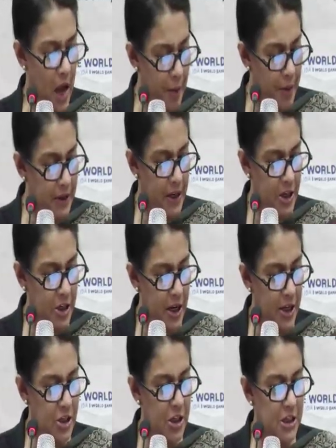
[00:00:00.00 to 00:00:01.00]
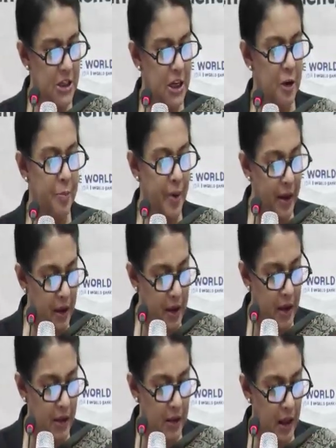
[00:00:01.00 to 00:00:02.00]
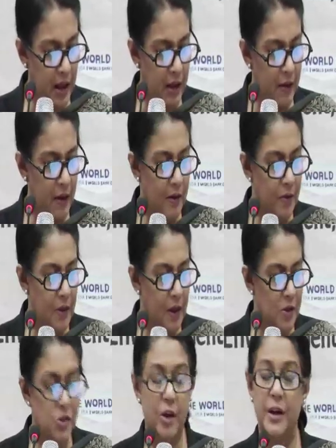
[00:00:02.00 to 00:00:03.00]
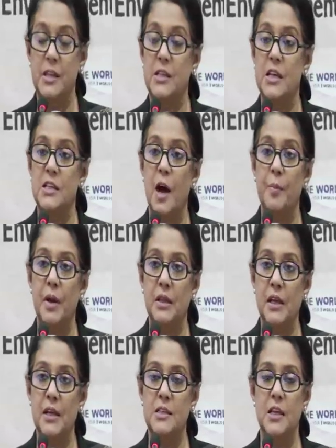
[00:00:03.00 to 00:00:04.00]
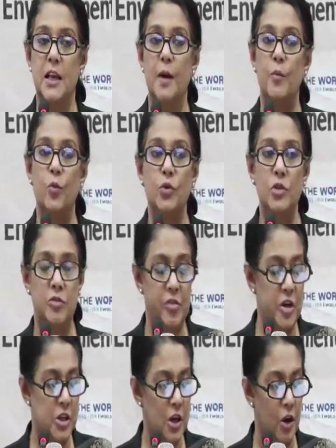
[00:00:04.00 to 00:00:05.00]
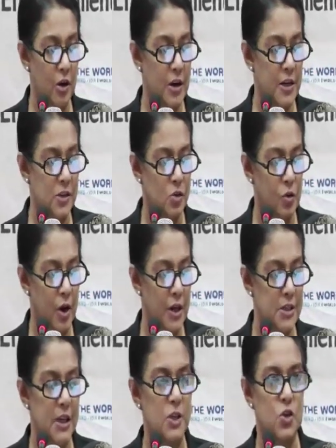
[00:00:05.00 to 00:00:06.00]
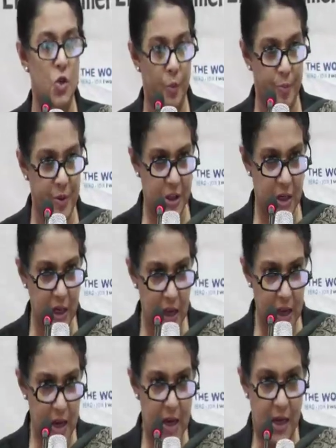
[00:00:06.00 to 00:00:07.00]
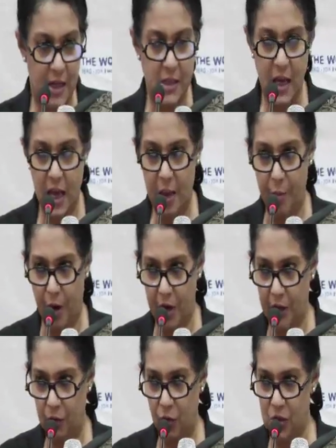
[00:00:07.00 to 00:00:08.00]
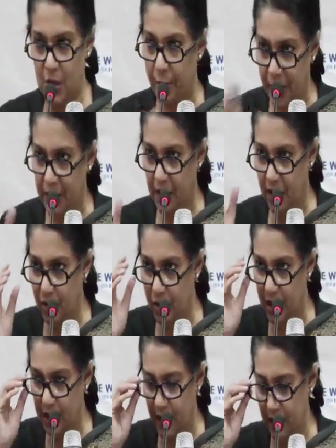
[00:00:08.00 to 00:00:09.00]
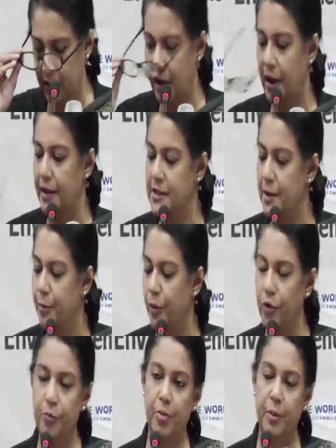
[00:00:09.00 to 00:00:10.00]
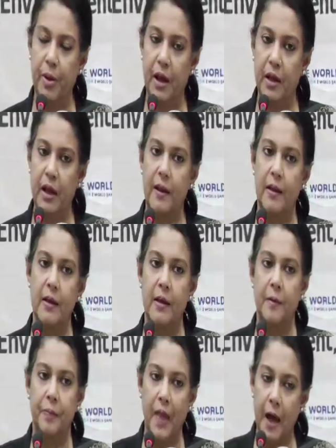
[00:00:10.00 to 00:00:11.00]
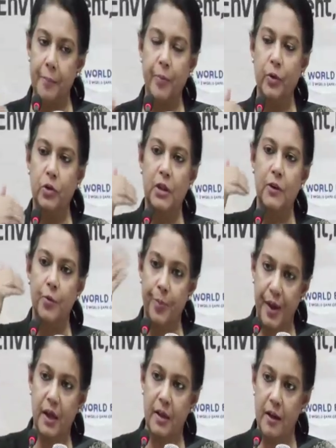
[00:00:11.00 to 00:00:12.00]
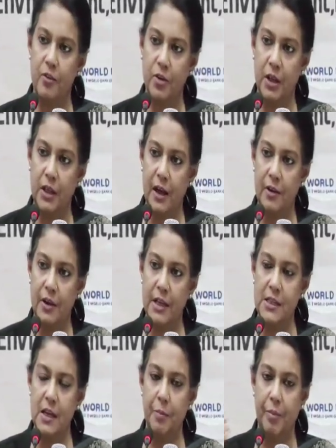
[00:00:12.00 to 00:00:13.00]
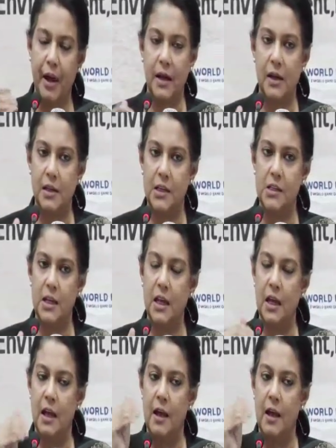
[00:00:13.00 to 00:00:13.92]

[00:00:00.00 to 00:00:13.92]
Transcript: আমাদের সেই চিঠির প্রেক্ষিতে সরি চিঠিটা আমরা দিয়েছিলাম উনত্রিশে অগস্ট দু হাজার চব্বিশে যে এই বরাদ্দটা বাতিল করে দেন কারণ এটা বন বিভাগের আপত্তি উপেক্ষা করে দেয়া হয়েছে বাংলাদেশে